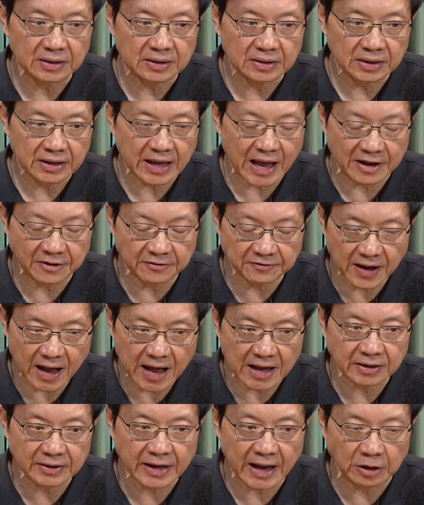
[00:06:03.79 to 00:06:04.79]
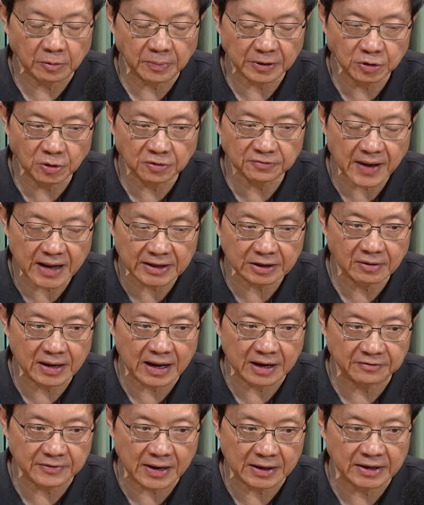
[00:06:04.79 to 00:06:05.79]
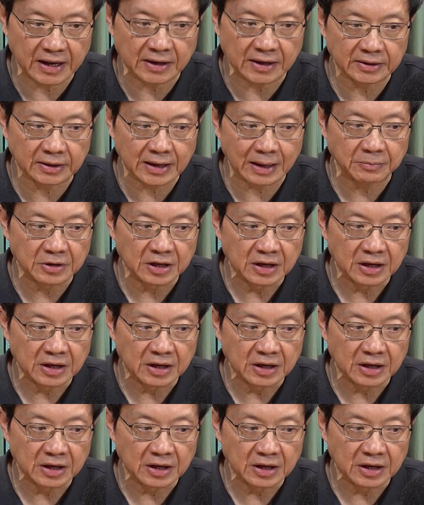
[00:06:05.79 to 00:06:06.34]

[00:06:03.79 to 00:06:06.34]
แขนฟาดแขนพายุฟาดเข้าหาฝั่งเนี่ยรับ